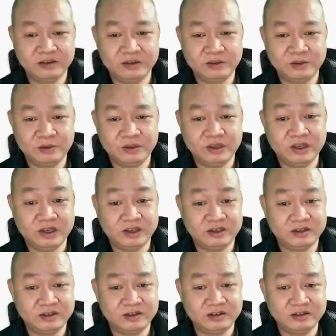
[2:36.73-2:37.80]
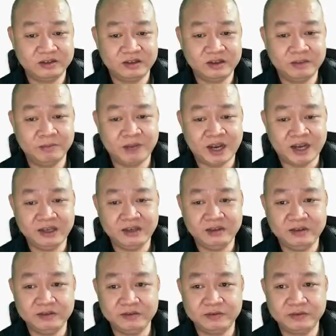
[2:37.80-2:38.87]
tôi tìm mãi,
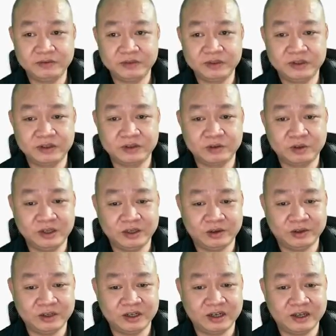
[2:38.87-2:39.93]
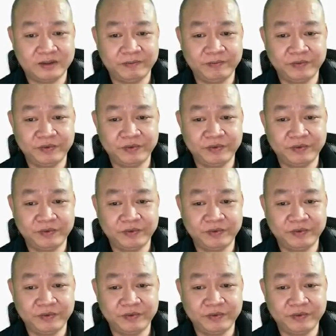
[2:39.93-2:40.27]
có thể nói rằng là